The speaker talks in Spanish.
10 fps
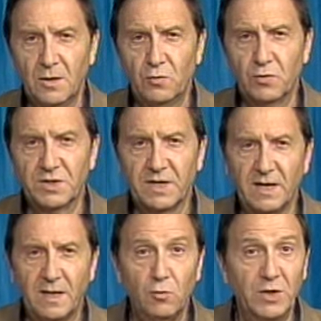
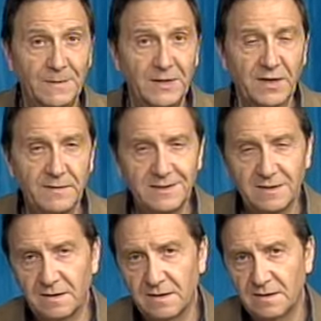Nuestra última
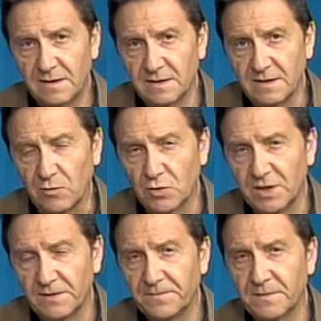entrevista de esta
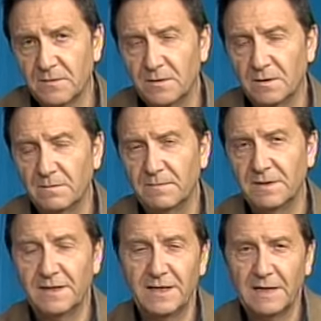noche
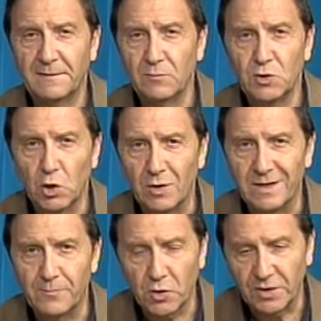tiene que ver mucho con el
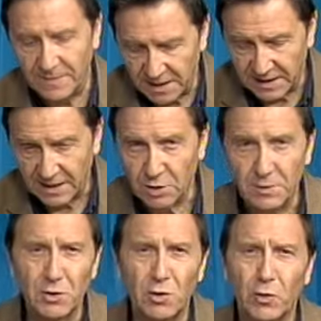deporte de Medina,
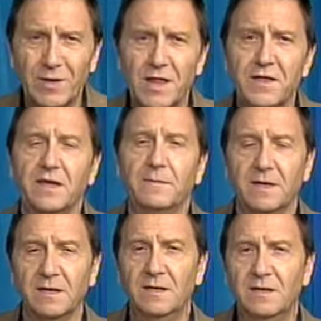sobre todo con el
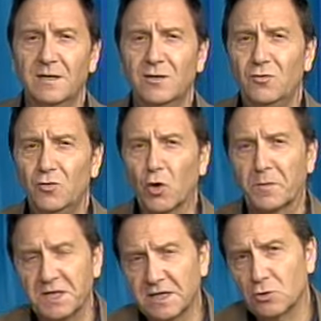CDM. Nos
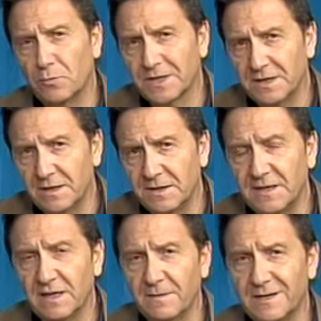visita su presidente
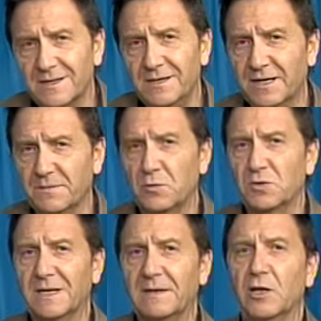y además
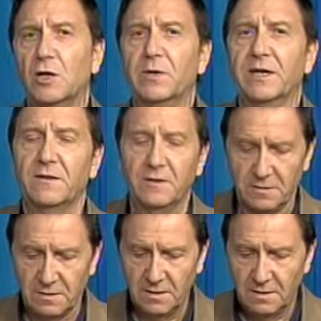responsable de
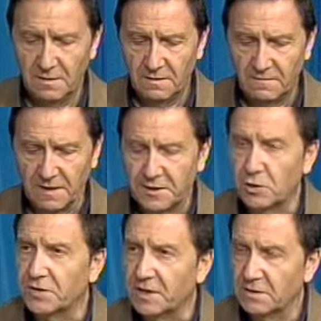comunicación,
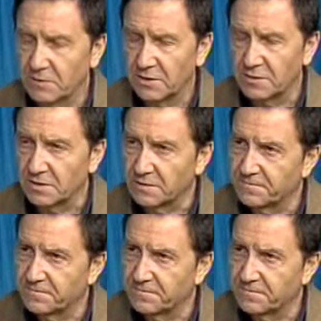Francisco Tellez. Buenas noches.